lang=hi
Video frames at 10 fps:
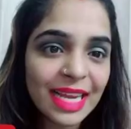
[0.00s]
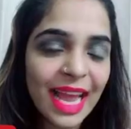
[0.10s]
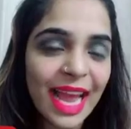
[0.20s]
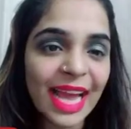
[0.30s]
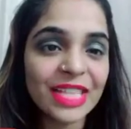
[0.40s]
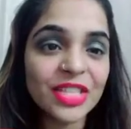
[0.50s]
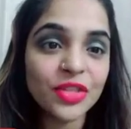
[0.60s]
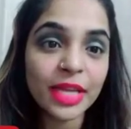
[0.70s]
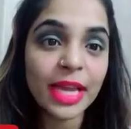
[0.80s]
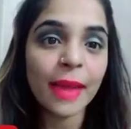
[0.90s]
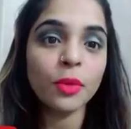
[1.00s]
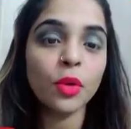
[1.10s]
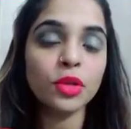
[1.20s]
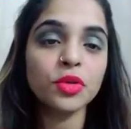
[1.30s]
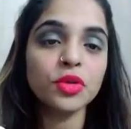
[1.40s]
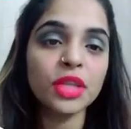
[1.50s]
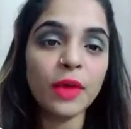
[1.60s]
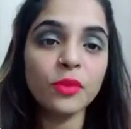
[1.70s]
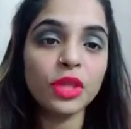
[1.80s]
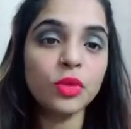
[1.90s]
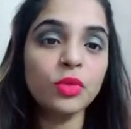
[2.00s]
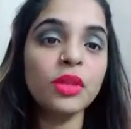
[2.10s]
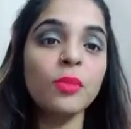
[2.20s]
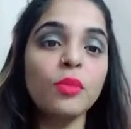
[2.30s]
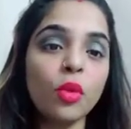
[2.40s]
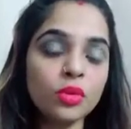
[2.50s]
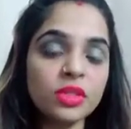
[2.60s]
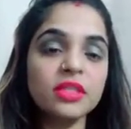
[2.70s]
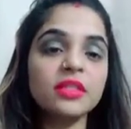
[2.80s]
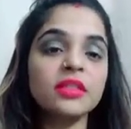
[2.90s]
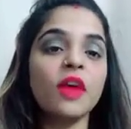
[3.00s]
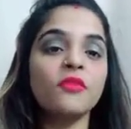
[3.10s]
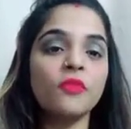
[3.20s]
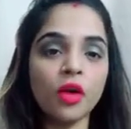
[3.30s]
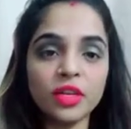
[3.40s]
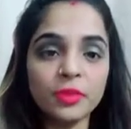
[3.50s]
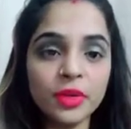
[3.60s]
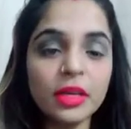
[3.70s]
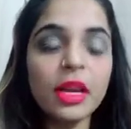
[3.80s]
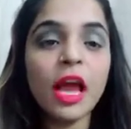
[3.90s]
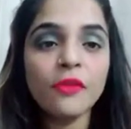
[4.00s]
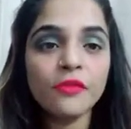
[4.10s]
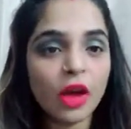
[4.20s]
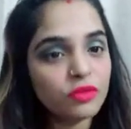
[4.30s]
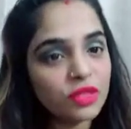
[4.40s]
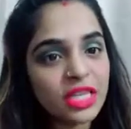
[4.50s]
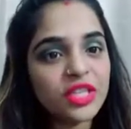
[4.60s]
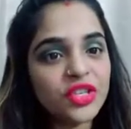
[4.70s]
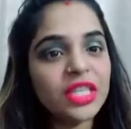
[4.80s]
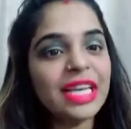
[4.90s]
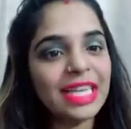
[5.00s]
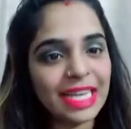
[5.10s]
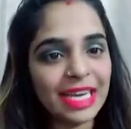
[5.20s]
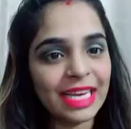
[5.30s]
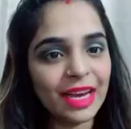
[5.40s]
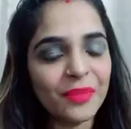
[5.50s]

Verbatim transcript: and today I'm going to share with you the most affordable foundation in India.